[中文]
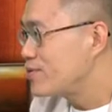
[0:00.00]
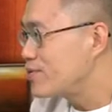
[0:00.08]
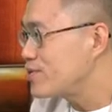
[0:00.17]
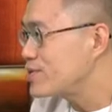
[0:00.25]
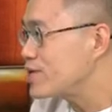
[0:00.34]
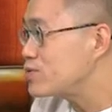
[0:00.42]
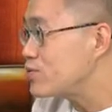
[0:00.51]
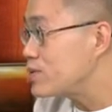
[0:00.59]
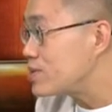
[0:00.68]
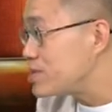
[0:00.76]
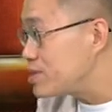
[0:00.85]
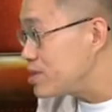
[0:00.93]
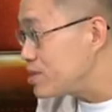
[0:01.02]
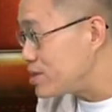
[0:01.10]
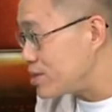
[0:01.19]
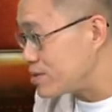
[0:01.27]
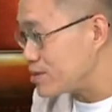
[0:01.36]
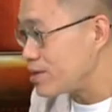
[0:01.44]
有一些最激
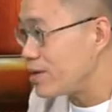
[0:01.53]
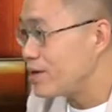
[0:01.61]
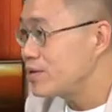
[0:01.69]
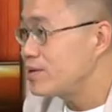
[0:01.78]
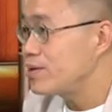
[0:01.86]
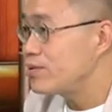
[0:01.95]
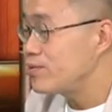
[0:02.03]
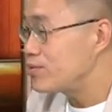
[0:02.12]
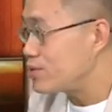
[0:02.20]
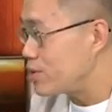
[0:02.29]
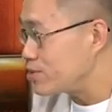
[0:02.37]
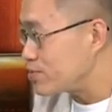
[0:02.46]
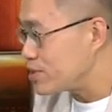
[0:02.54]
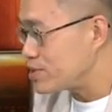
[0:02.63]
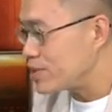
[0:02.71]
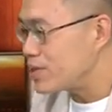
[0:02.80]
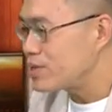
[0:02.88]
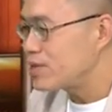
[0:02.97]
进的女权主义
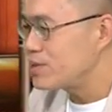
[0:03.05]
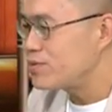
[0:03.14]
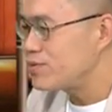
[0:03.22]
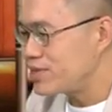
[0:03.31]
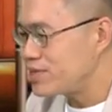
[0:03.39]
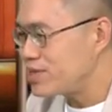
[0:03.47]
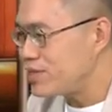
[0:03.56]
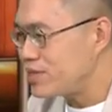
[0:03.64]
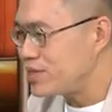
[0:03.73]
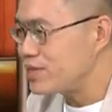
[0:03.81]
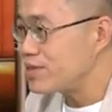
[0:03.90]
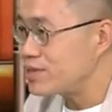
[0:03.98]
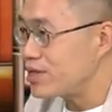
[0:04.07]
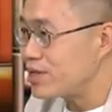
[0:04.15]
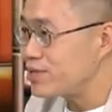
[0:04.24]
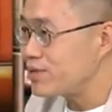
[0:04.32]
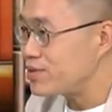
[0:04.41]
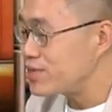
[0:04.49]
者，最激进的
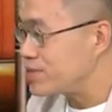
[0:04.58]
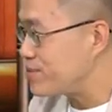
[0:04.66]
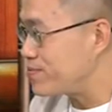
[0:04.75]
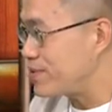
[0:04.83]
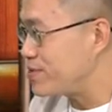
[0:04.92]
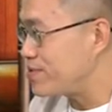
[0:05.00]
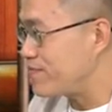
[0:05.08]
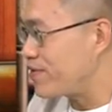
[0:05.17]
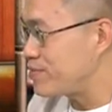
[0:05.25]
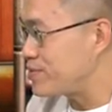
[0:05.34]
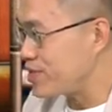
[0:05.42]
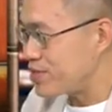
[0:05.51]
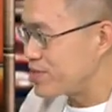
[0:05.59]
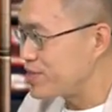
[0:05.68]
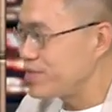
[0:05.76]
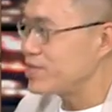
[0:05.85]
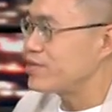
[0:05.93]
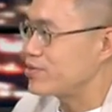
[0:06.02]
研究性问题方面很
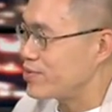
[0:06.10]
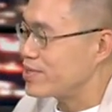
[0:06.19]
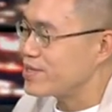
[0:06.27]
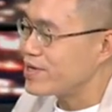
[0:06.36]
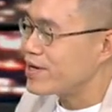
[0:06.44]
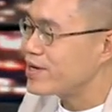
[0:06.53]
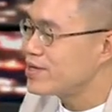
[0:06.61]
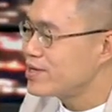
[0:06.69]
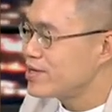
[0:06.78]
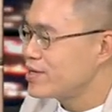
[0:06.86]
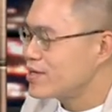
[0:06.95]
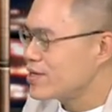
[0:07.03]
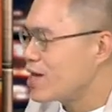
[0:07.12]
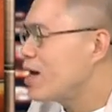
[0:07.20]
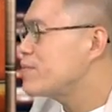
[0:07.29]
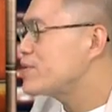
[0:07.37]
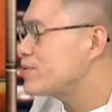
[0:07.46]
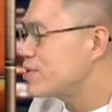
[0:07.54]
激进的学者。
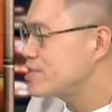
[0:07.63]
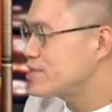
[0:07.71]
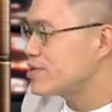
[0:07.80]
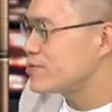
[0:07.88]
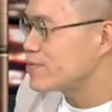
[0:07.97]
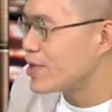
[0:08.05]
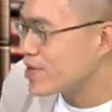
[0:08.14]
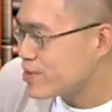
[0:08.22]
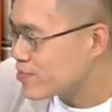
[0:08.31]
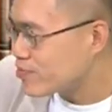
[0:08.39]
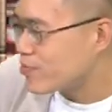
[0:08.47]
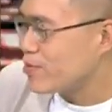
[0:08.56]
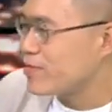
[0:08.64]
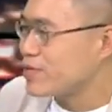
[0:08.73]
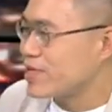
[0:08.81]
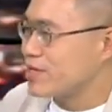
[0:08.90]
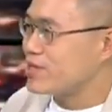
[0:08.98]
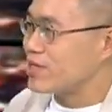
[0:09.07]
他们会认为，我们
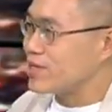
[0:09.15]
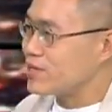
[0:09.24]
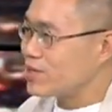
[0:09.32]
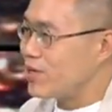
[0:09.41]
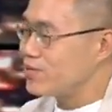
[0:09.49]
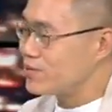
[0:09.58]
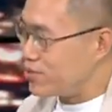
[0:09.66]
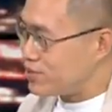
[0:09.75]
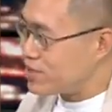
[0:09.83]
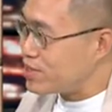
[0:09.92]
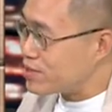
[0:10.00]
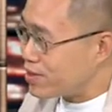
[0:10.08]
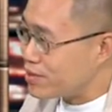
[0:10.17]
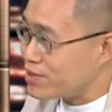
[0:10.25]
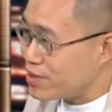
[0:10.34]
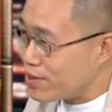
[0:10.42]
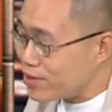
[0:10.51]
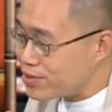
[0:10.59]
常常讲骚扰、性骚扰
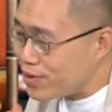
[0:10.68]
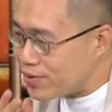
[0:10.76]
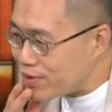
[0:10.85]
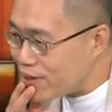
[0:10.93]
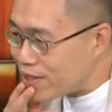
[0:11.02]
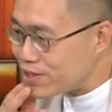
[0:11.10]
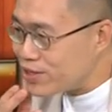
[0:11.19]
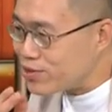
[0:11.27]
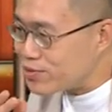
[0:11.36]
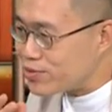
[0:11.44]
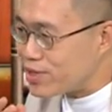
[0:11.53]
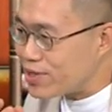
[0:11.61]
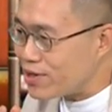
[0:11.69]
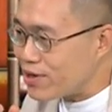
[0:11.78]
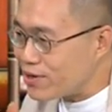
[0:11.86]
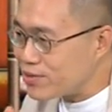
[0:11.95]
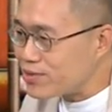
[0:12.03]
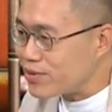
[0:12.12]
儿童啊，是一种对
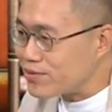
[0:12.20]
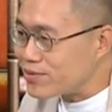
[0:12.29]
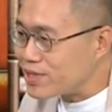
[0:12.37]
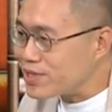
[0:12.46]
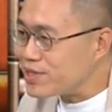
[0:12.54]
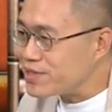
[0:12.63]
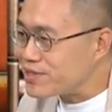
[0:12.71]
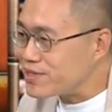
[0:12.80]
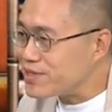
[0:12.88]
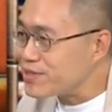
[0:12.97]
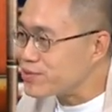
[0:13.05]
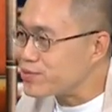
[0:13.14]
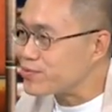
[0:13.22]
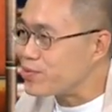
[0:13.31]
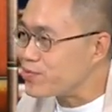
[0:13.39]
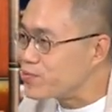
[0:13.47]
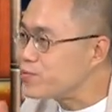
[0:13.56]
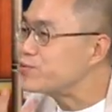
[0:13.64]
儿童的性自主的
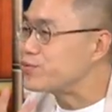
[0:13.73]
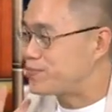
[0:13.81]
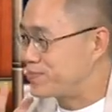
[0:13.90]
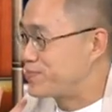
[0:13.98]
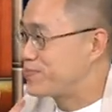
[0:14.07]
侮辱。